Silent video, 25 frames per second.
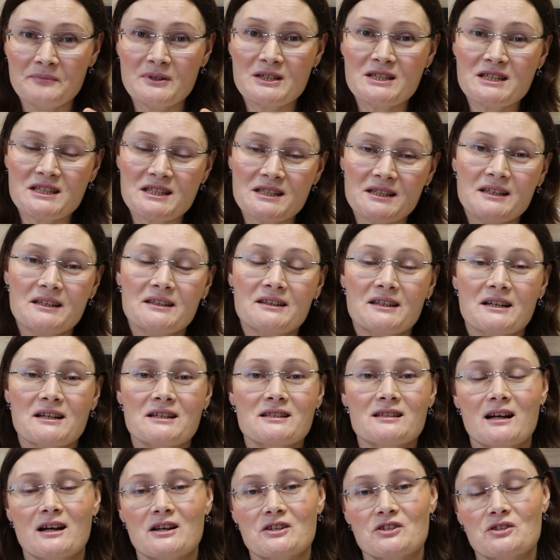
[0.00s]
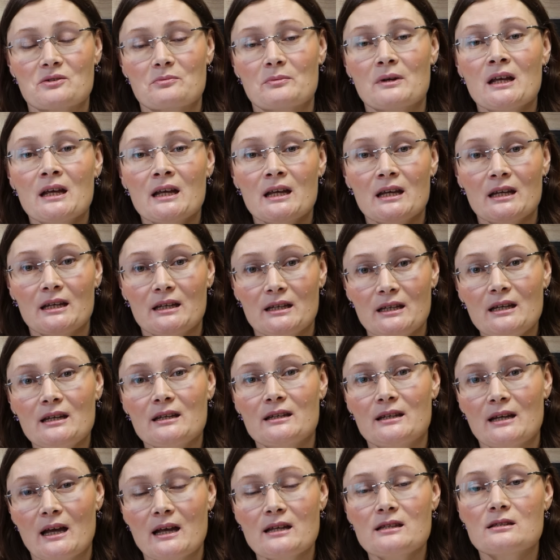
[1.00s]
мясные, так скажем, и
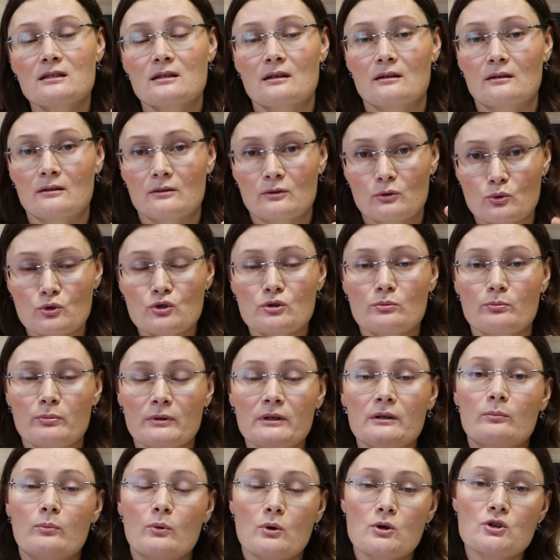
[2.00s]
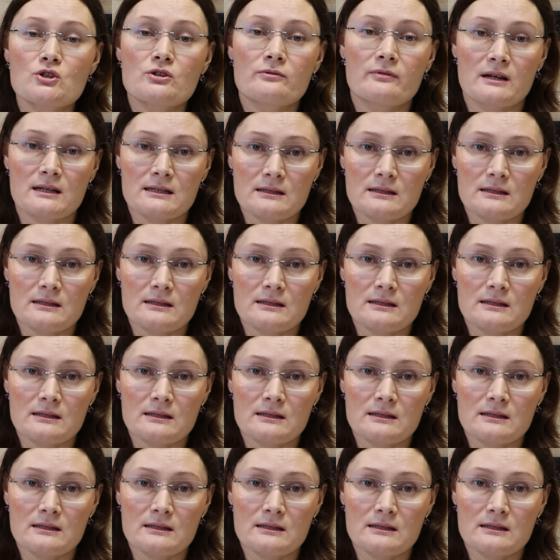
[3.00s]
яйца тоже были большего